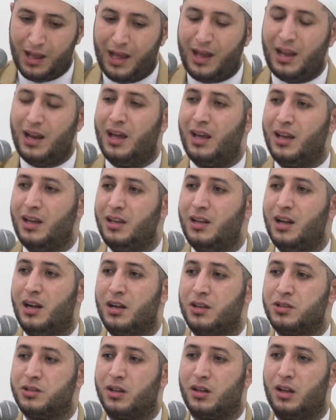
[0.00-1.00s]
Ala
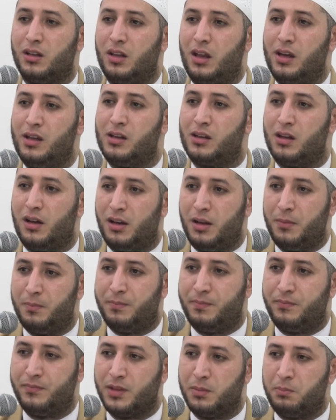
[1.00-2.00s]
inna nasarallahi qarib.
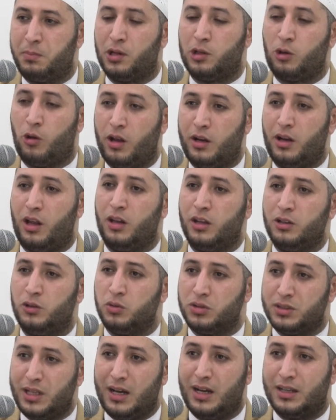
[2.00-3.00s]
Pertolongan Allah
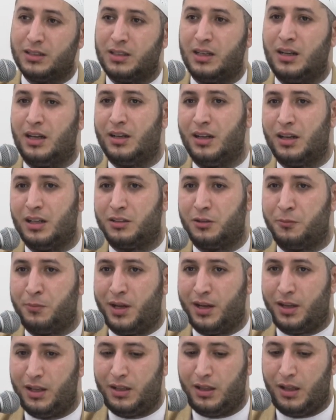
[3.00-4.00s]
itu sangat-sangat dekat
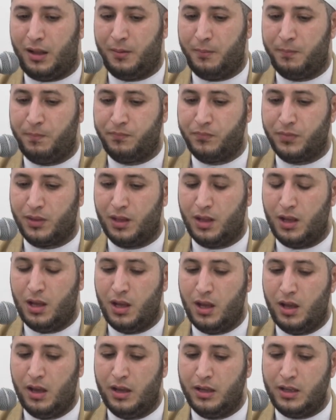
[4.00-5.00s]
kepada kita.
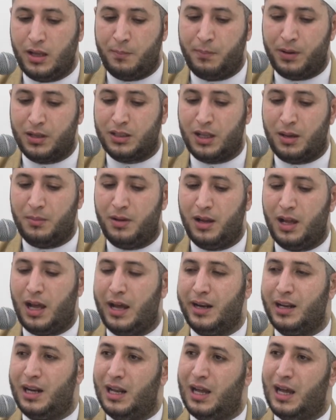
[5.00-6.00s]
Yang pertama
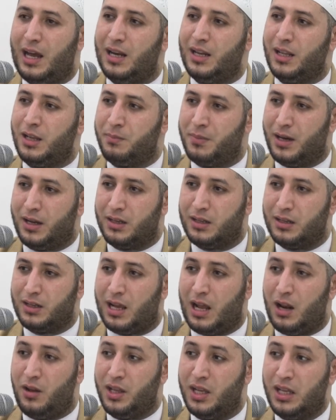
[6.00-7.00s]
adalah al-iman.
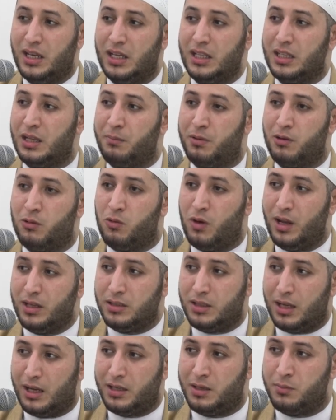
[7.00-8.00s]
Kalau ingin kita
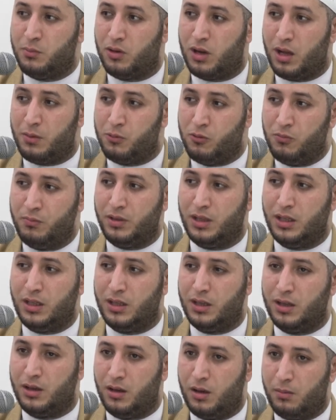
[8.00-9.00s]
berkuasa di muka
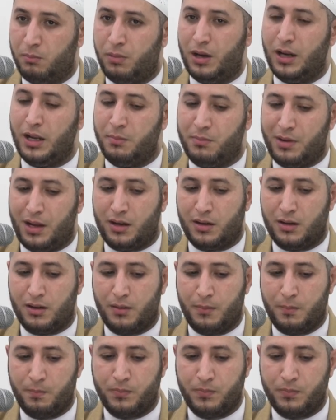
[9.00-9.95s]
bumi, beriman.